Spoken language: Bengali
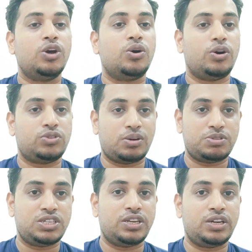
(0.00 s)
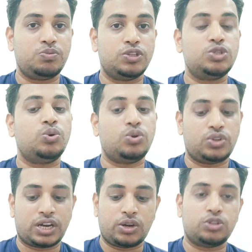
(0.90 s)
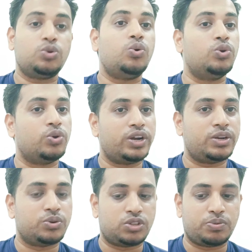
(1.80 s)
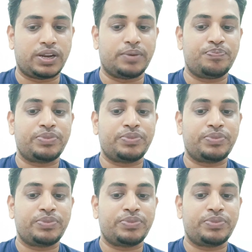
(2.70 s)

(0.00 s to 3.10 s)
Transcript: হয়তো আমি যে রেট বলছি অন্য জায়গায় হয়তো অন্য রেটে হতে পারে